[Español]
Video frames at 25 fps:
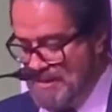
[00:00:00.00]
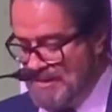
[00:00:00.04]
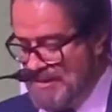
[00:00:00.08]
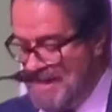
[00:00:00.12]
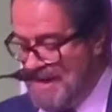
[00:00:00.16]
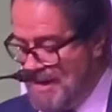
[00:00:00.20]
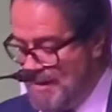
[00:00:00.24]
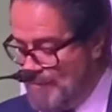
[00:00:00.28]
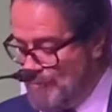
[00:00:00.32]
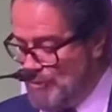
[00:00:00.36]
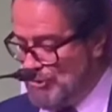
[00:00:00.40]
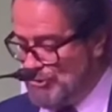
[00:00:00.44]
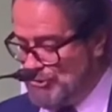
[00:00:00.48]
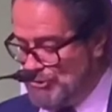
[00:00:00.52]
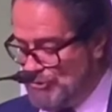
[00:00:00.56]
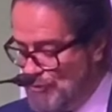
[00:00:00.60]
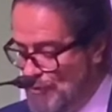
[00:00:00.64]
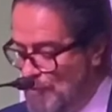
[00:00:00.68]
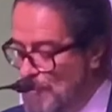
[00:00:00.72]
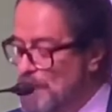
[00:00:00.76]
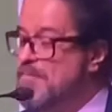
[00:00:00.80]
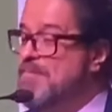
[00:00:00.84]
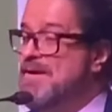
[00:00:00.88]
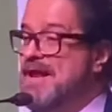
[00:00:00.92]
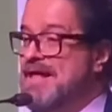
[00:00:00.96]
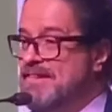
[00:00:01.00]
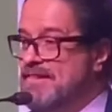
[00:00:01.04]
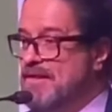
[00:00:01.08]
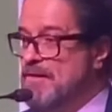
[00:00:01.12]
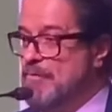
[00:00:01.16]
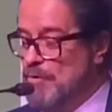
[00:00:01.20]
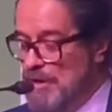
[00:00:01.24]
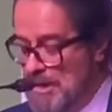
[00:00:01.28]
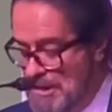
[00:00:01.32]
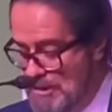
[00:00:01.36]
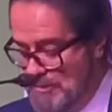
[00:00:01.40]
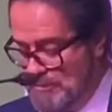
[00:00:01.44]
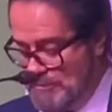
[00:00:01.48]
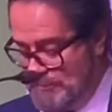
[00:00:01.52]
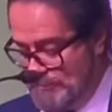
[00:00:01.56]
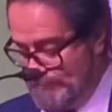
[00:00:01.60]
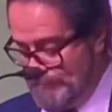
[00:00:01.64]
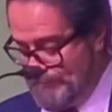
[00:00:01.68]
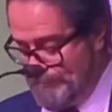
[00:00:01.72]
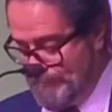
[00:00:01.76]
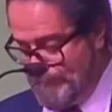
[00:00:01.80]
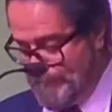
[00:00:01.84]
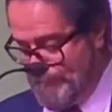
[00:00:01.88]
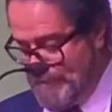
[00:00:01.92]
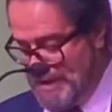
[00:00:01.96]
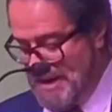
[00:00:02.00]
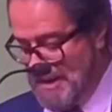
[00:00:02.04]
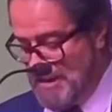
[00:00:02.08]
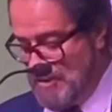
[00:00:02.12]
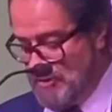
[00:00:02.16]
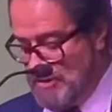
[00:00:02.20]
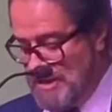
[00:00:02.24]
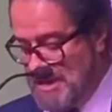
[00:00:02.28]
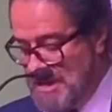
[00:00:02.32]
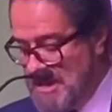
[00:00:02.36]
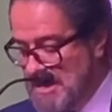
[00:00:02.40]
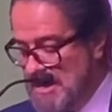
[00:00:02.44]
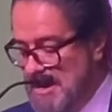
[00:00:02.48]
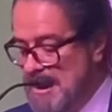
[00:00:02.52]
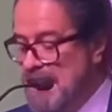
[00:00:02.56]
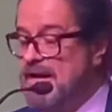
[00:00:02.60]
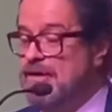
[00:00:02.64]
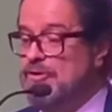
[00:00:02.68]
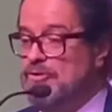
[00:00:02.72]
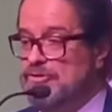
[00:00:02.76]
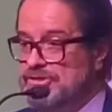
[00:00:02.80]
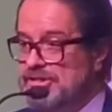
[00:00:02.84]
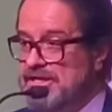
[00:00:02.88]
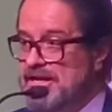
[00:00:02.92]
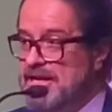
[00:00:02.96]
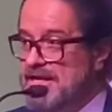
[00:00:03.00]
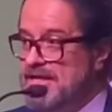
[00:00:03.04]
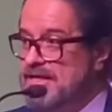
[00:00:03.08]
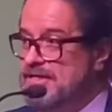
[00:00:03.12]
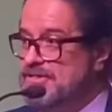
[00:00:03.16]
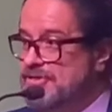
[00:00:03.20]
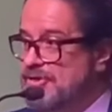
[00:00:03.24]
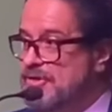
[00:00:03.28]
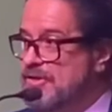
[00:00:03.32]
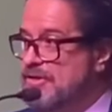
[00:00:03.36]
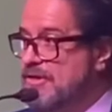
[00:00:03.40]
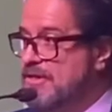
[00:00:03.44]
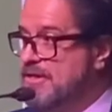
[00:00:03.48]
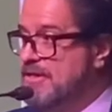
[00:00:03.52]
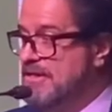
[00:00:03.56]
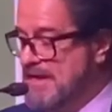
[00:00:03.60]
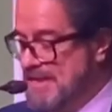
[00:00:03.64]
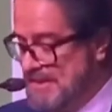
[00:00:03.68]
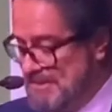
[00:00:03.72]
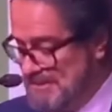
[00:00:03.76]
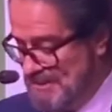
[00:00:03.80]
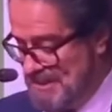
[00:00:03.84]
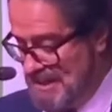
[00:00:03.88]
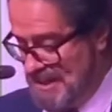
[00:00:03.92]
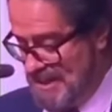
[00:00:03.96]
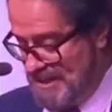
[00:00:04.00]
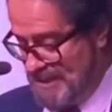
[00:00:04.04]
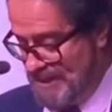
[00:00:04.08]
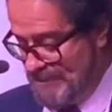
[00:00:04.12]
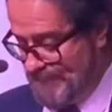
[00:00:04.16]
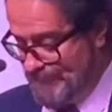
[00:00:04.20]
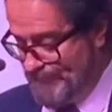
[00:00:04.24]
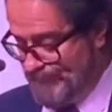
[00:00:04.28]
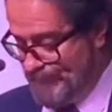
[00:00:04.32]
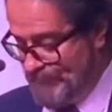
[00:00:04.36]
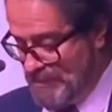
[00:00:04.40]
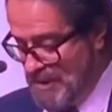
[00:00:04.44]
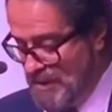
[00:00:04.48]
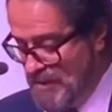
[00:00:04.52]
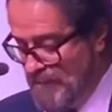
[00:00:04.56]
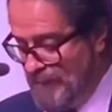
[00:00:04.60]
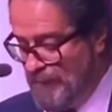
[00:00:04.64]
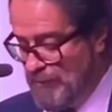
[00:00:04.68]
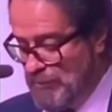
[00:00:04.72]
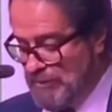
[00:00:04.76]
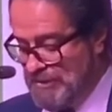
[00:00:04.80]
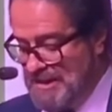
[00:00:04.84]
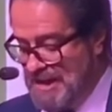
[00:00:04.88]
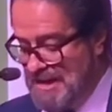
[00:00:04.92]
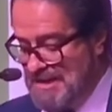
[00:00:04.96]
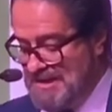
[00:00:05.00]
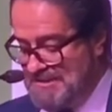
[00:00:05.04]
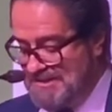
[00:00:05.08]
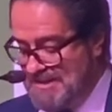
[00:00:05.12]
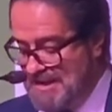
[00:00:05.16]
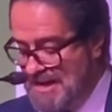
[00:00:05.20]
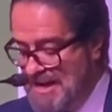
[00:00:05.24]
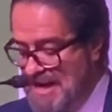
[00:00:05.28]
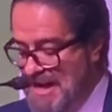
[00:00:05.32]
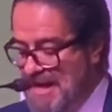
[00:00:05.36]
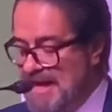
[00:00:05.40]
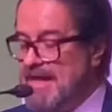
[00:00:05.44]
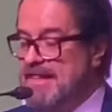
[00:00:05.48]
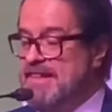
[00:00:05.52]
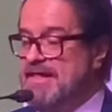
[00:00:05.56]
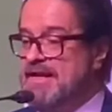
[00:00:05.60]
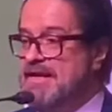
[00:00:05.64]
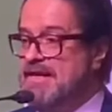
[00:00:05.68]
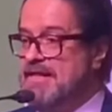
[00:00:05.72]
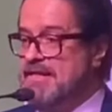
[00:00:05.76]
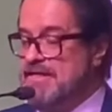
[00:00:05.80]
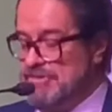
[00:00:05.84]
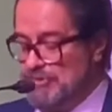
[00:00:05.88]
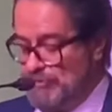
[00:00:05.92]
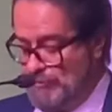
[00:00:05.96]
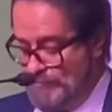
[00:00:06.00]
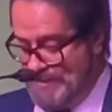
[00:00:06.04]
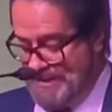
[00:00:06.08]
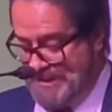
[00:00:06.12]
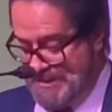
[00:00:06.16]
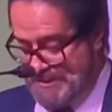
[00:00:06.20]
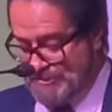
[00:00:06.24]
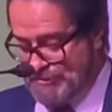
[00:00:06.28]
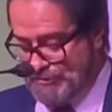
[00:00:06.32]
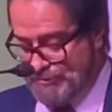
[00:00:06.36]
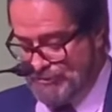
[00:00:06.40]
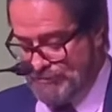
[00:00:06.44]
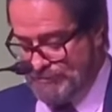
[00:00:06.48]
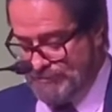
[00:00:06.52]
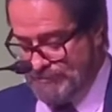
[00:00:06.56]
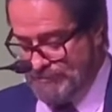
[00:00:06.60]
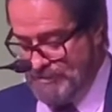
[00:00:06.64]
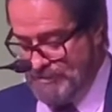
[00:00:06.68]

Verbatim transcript: Tenemos un plan de vuelo para lograr la conciliación de esta área, fortalecer la cadena de suministro,